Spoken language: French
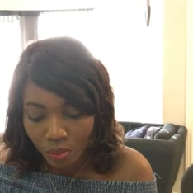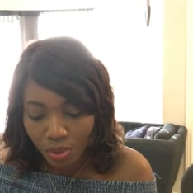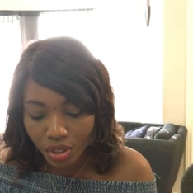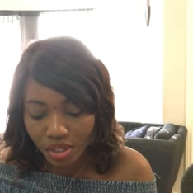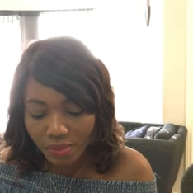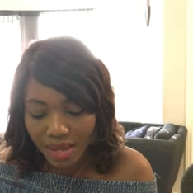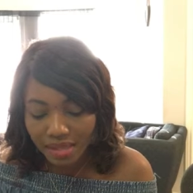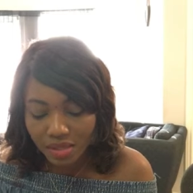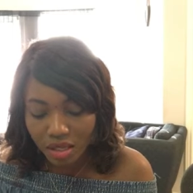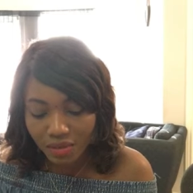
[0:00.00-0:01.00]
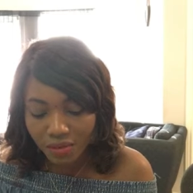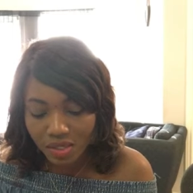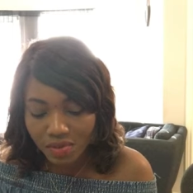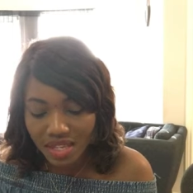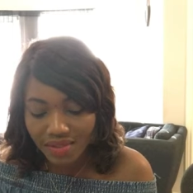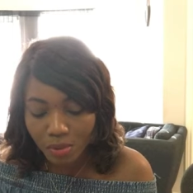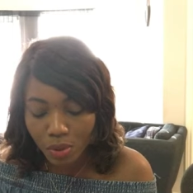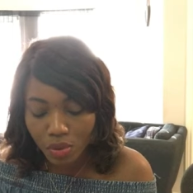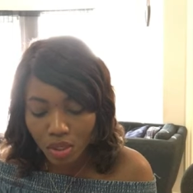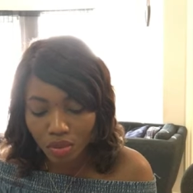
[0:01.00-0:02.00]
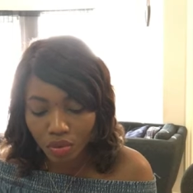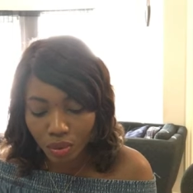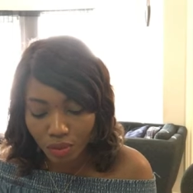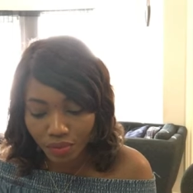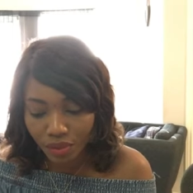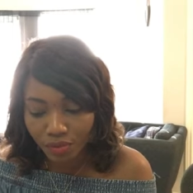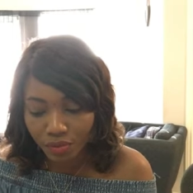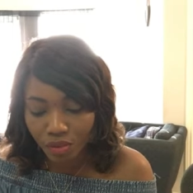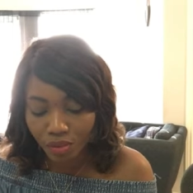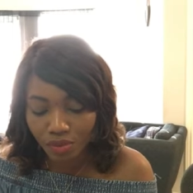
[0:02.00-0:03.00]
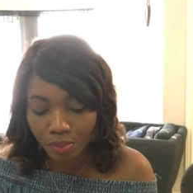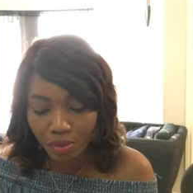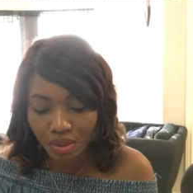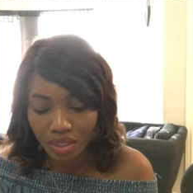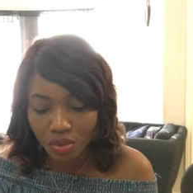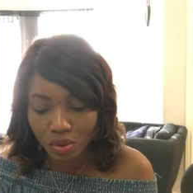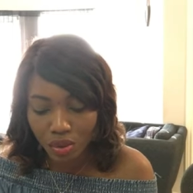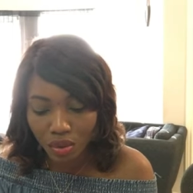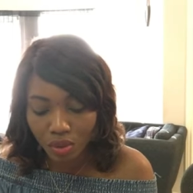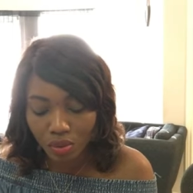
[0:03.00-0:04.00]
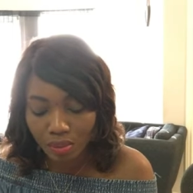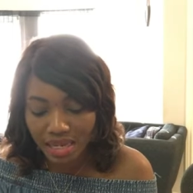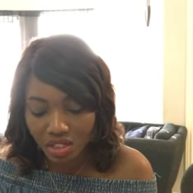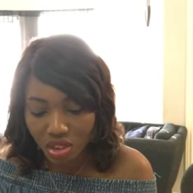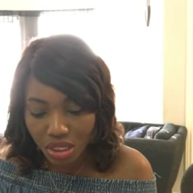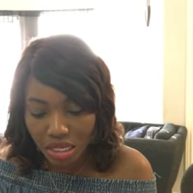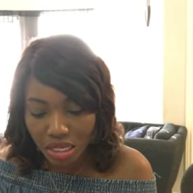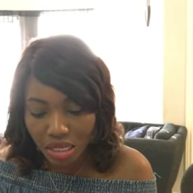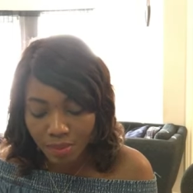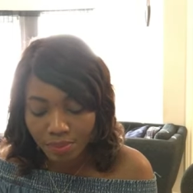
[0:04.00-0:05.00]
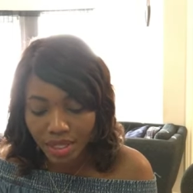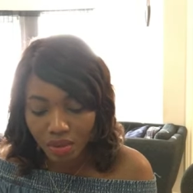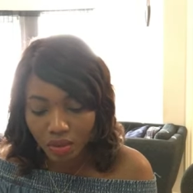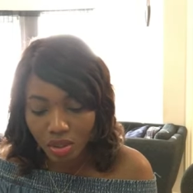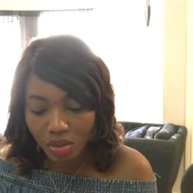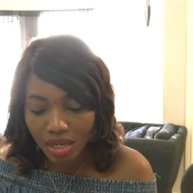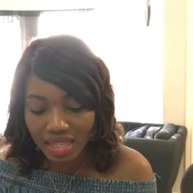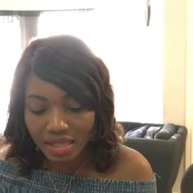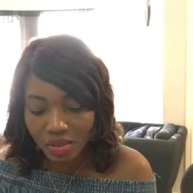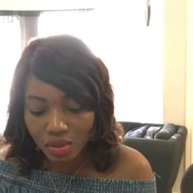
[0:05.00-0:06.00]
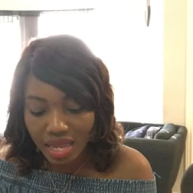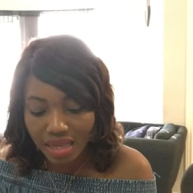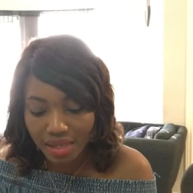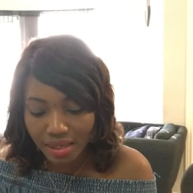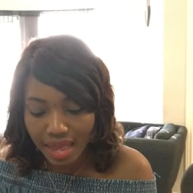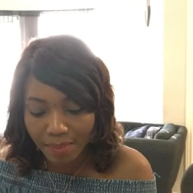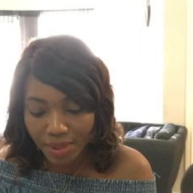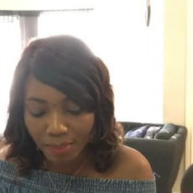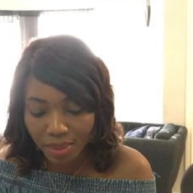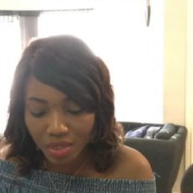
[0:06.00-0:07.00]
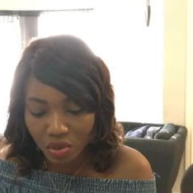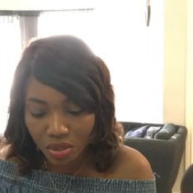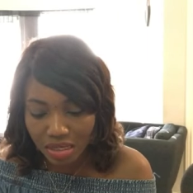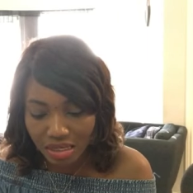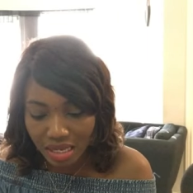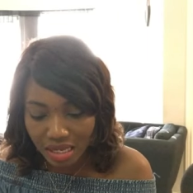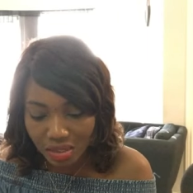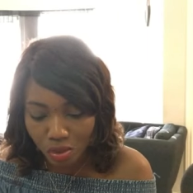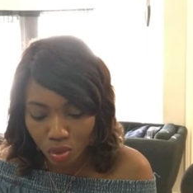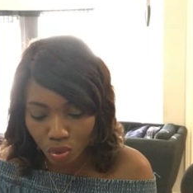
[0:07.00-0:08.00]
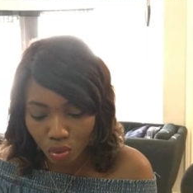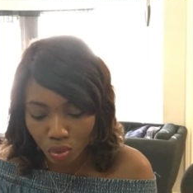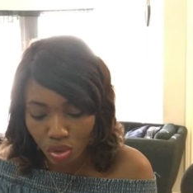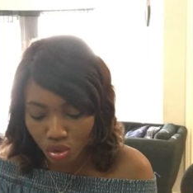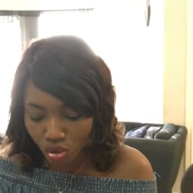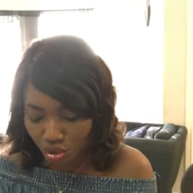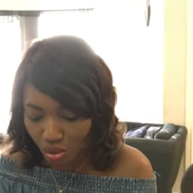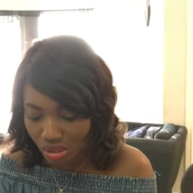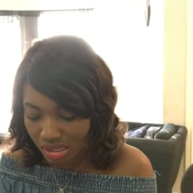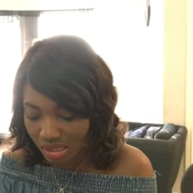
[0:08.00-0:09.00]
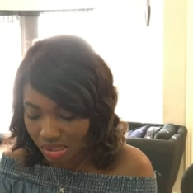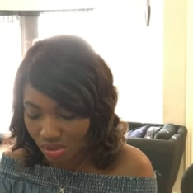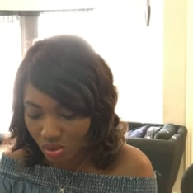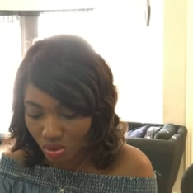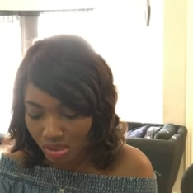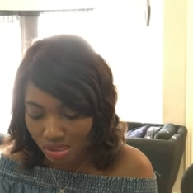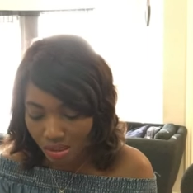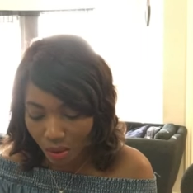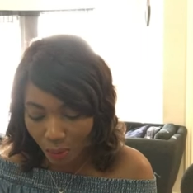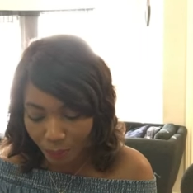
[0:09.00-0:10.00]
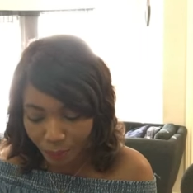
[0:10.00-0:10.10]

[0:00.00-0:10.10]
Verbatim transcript: Pour une autre partie d'entre vous, si vous avez besoin d'œufs et que vous ne trouvez plus des œufs dans le marché, bientôt il y aura des œufs à, à perpétuité, surtout un jeudi. Aujourd'hui, c'est quand